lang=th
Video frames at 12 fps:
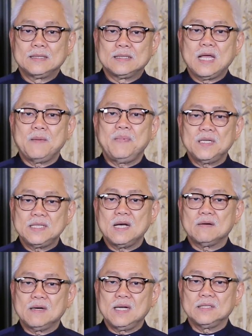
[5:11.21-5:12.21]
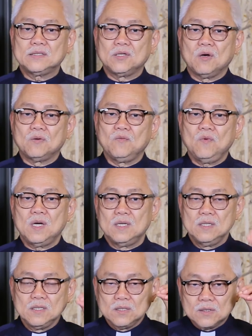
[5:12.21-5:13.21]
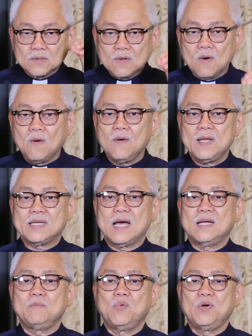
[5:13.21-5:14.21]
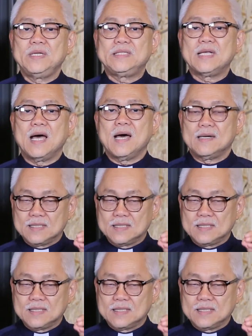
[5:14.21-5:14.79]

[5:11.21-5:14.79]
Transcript: แต่พระเจ้ากำลังสอนว่าขอให้การบริจาค